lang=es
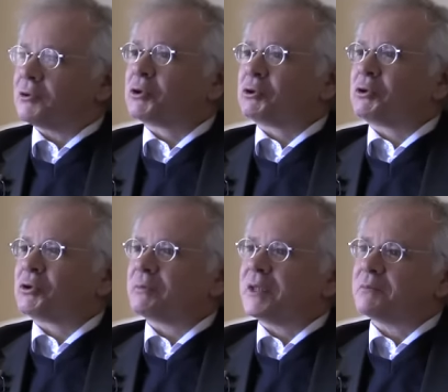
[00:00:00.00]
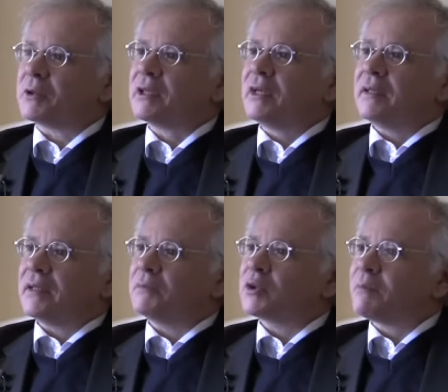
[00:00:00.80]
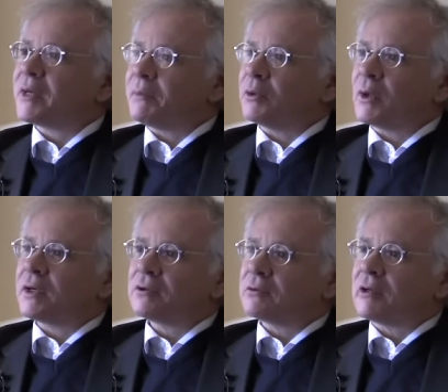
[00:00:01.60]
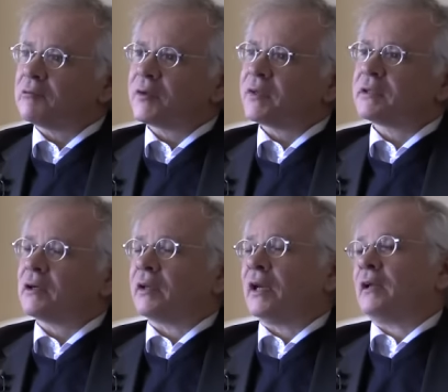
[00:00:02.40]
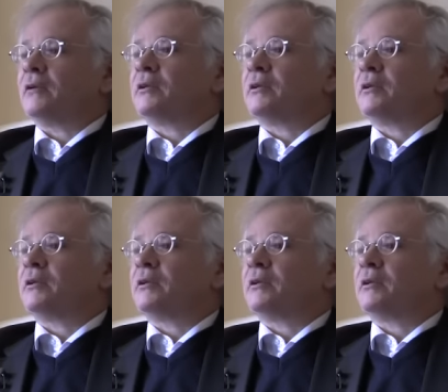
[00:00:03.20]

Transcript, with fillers: a nosotros mismos, tendemos a perpetuarnos con una fuerza extraordinaria.